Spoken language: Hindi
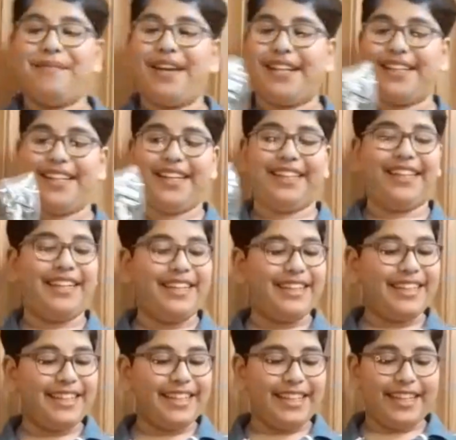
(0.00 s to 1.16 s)
फेंक दिया था
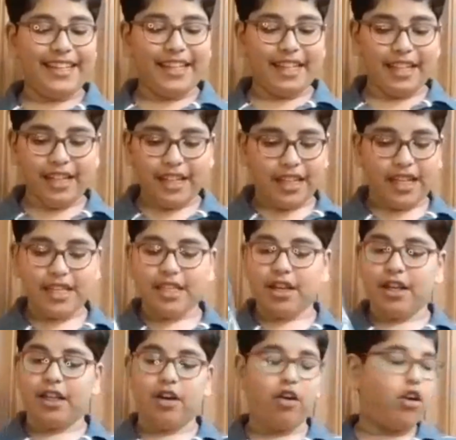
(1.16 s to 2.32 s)
इसके
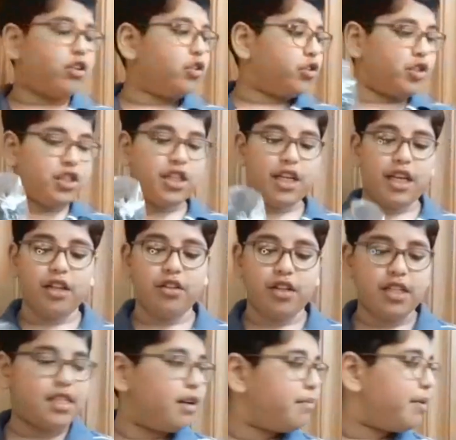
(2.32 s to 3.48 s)
अंदर और तो कुछ नहीं है तो
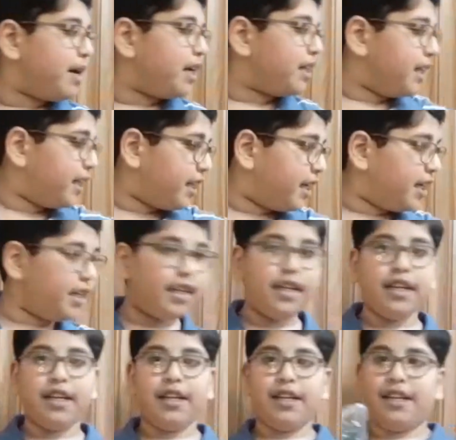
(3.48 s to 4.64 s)
इसे हम रख देते हैं
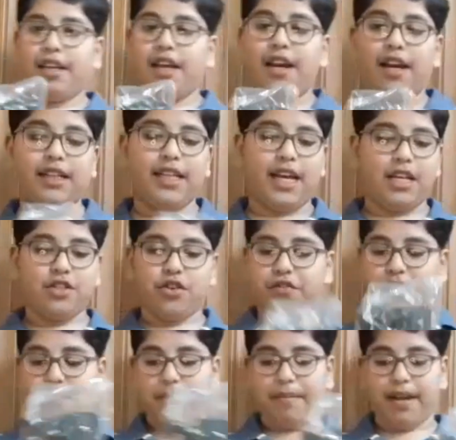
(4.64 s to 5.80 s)
रख दिया है
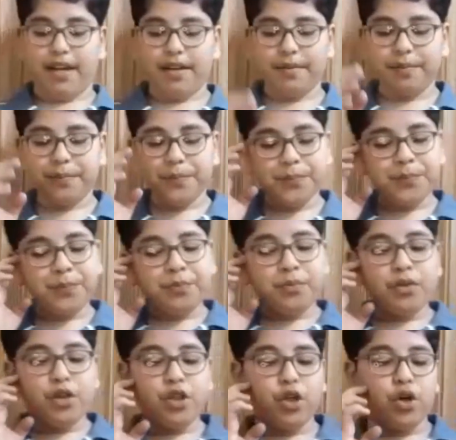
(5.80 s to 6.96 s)
सोफे पे मैंने
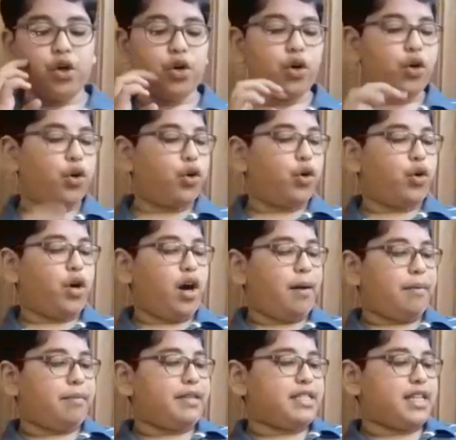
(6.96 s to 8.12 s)
तो
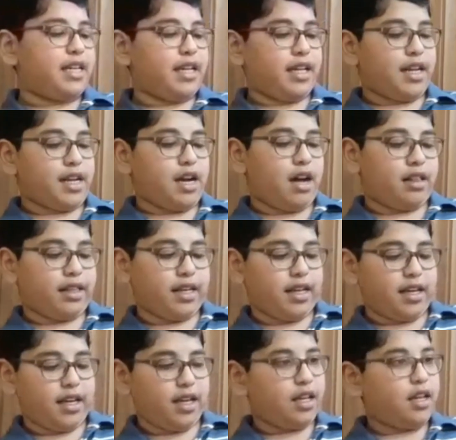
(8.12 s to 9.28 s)
अब हम इसे निकालते
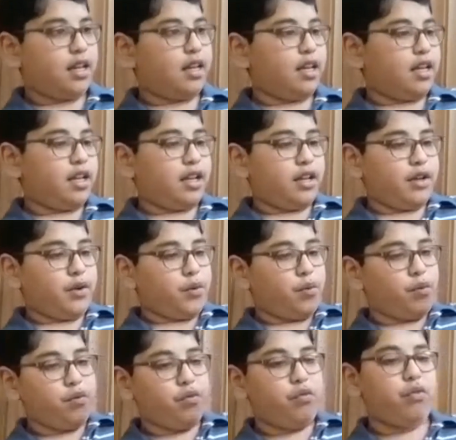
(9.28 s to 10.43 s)
हैं
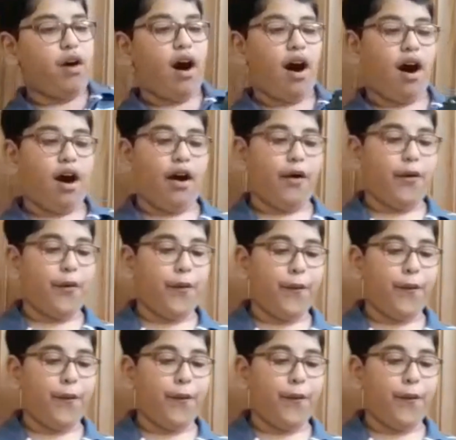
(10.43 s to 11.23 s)
वाओ